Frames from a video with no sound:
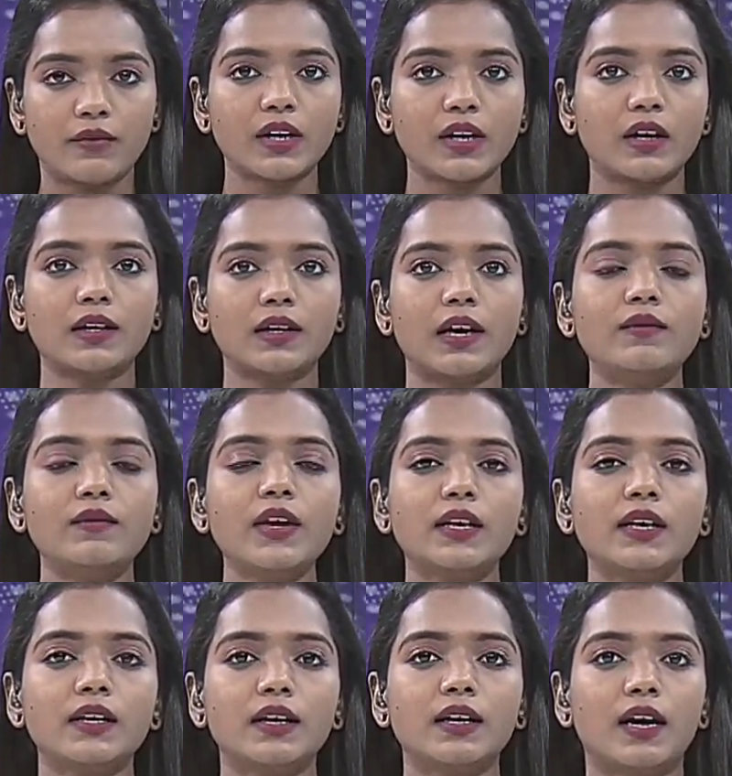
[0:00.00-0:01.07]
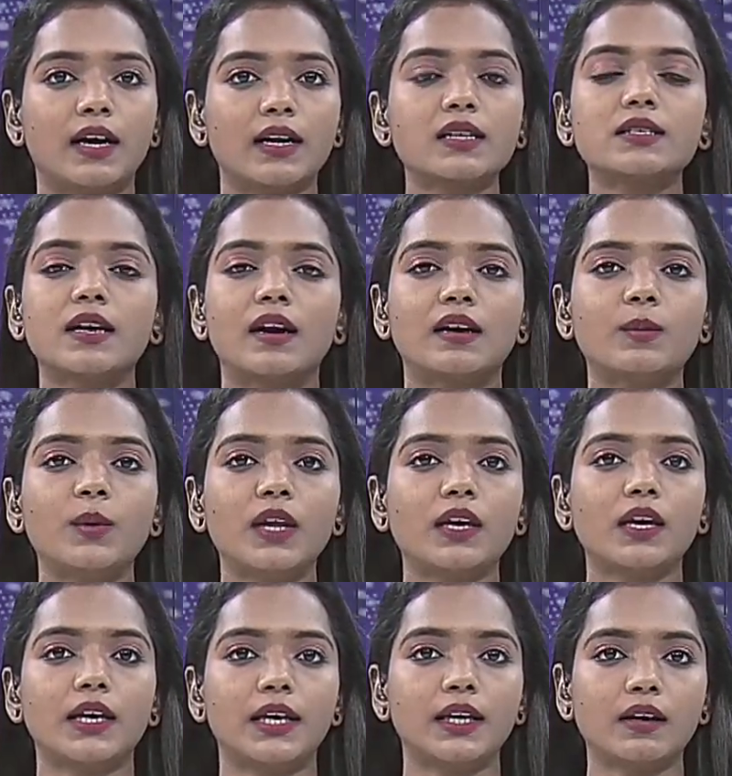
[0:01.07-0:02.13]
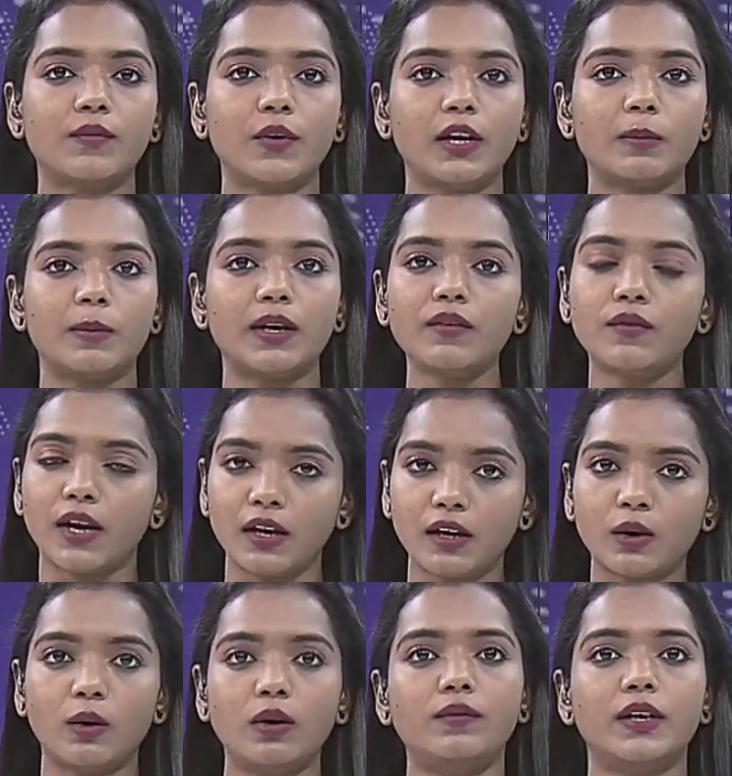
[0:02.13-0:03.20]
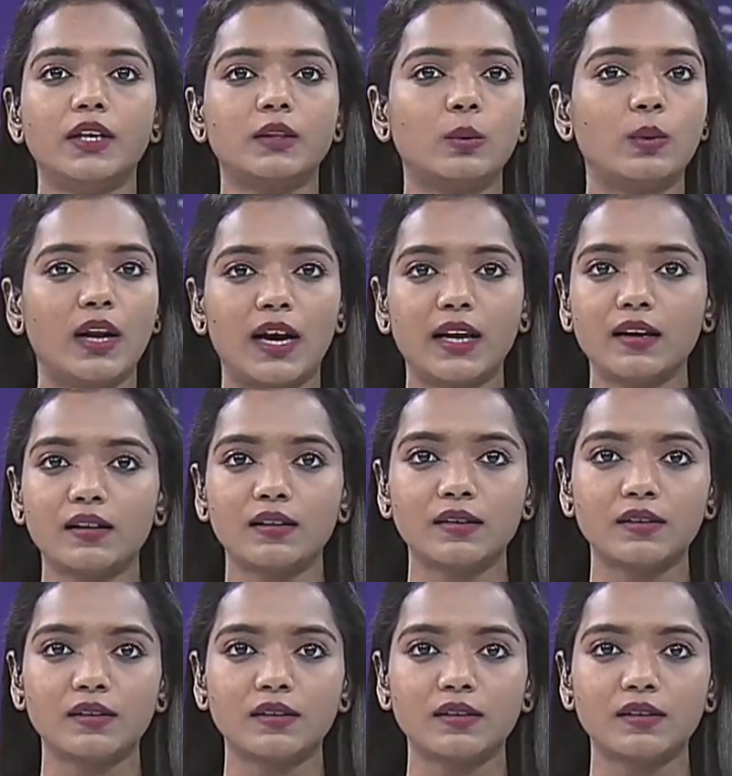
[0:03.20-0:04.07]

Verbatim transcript: அவர்கள் கல்வி கற்க அரசு நடவடிக்கை எடுக்க வேண்டும் என வேண்டுகோள் விடுத்துள்ளார்